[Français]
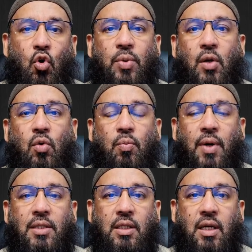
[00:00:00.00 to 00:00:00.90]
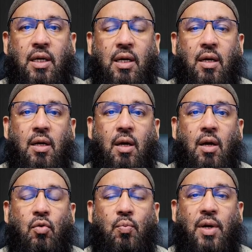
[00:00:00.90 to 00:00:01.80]
ou bien nous pratiquons,
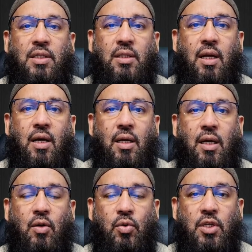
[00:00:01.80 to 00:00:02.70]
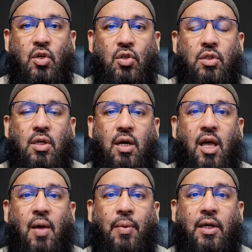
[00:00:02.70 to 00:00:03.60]
nous pratiquons la, connaissance
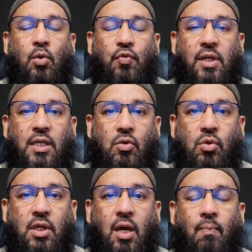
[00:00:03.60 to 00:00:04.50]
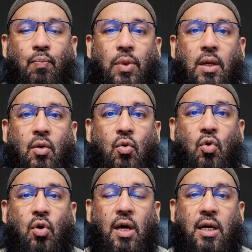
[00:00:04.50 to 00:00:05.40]
après qu'il nous finit étudier
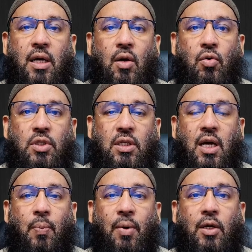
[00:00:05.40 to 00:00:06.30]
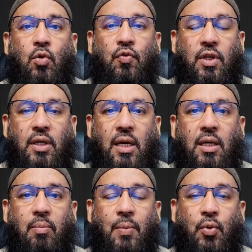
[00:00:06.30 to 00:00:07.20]
et aussi après qu'il nous finit
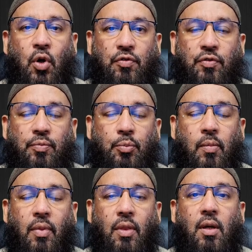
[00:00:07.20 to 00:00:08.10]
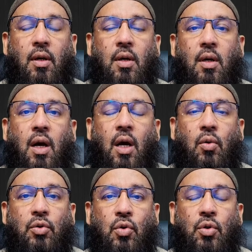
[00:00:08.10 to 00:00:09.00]
gagner bonne preuve.
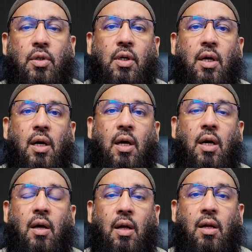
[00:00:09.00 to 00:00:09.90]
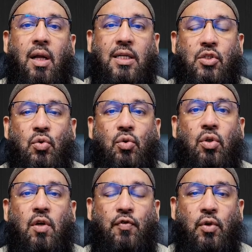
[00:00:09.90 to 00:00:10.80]
Alors donc, euh, la question
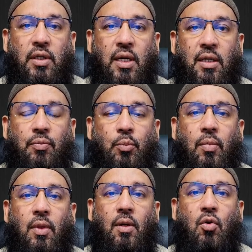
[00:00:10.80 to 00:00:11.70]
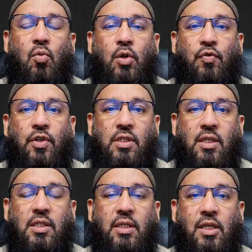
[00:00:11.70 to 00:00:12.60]
de Rafa' al comment nous finit
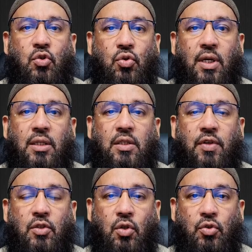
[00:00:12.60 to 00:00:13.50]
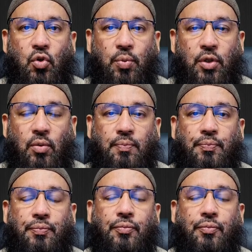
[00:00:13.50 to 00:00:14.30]
dire, c'est un sujet à divergence d'opinion.